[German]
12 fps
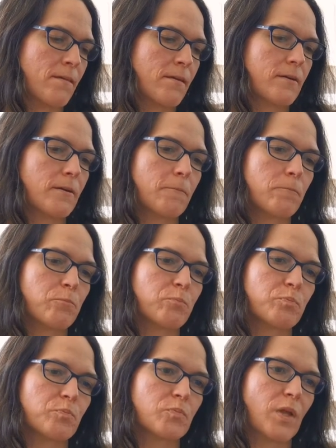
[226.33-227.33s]
Ähm,
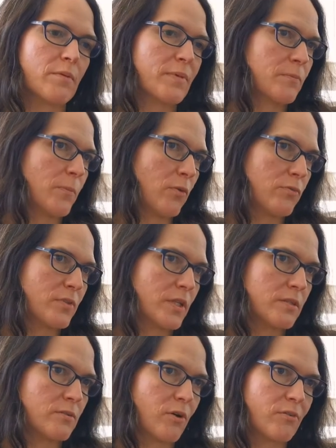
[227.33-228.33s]
nach meinem
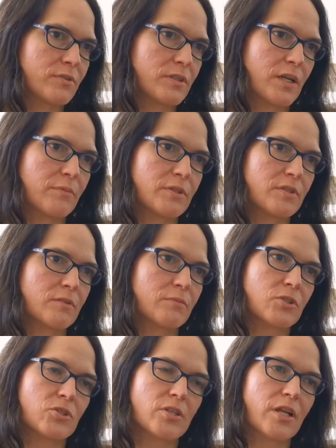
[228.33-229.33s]
Aufenthalt in Norwegen habe ich
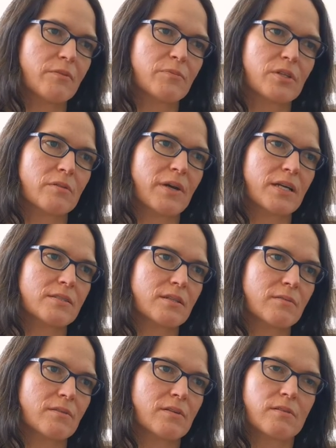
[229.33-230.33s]
ziemlich schnell mit der
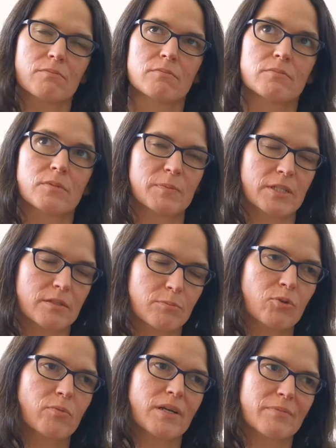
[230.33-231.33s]
Master, äh, mit der
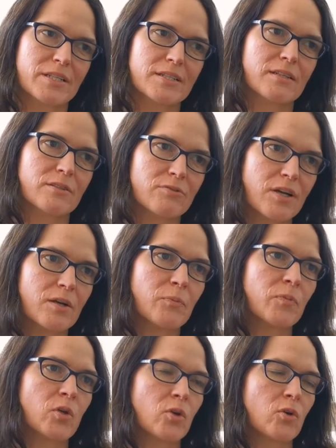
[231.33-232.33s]
Diplomarbeit
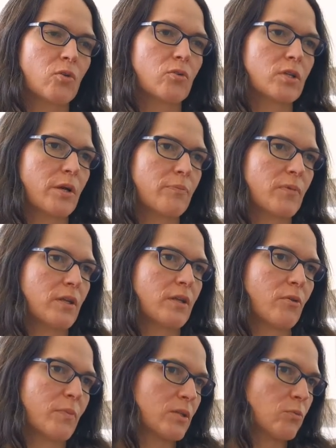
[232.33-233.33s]
angefangen und habe dann
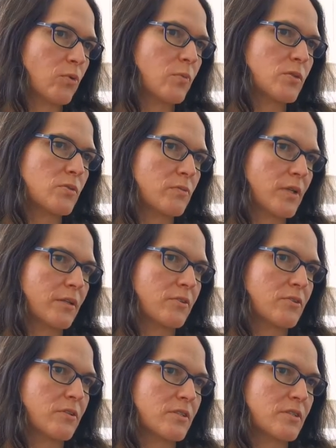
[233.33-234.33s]
auch meine Promotion
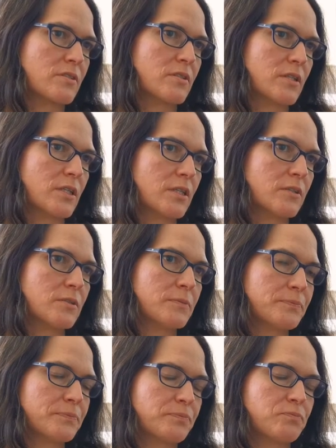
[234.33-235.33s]
angeschlossen in Kiel
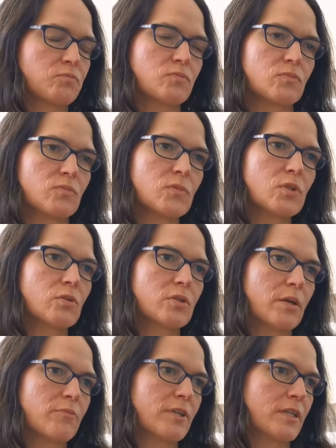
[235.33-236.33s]
und
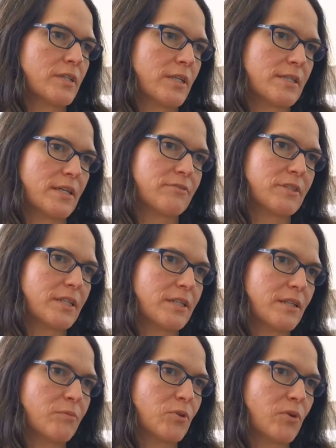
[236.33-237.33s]
habe während der Zeit vier
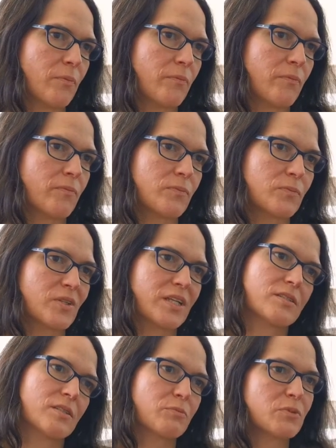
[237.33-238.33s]
Kinder bekommen. Das
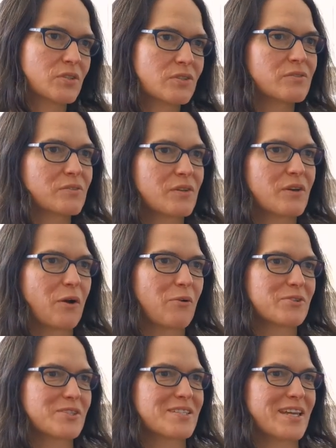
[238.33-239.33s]
hat sich ein bisschen
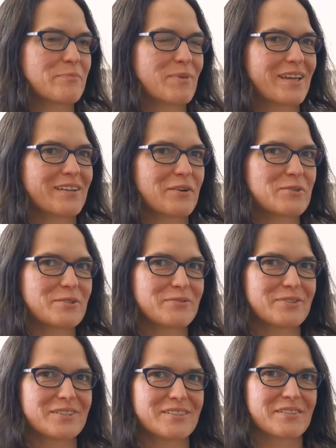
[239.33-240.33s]
auf den Zeitplan
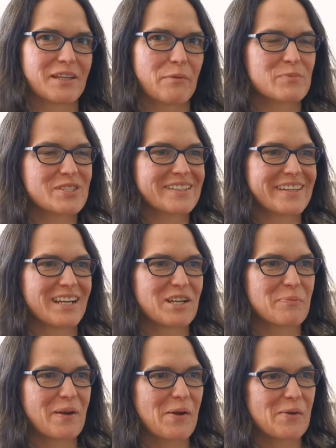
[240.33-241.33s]
ausgewirkt. habe ein bisschen länger
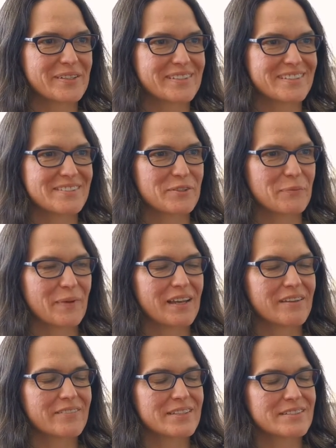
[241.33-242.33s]
gebraucht, als
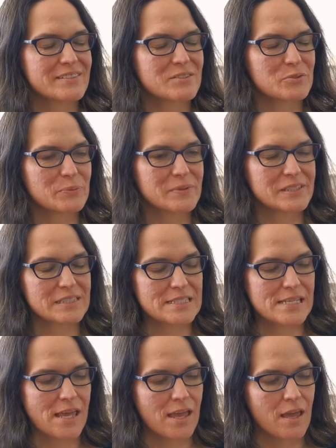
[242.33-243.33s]
normalerweise das üblich
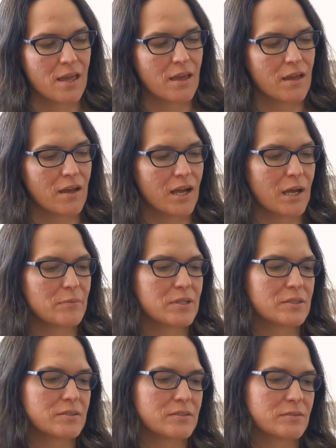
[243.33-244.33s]
ist.
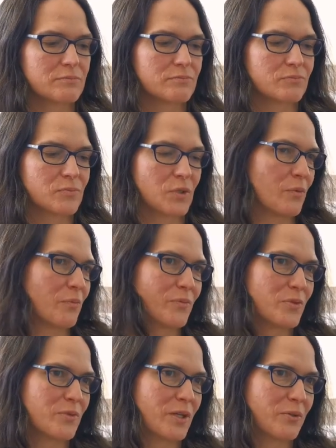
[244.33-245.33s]
Aber ähm, ja,
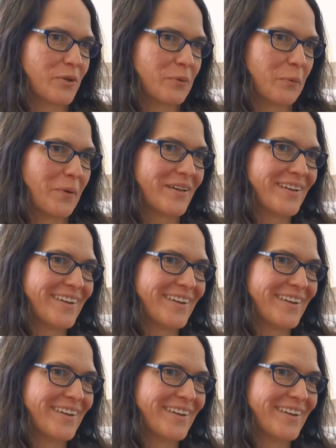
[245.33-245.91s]
es war in Ordnung.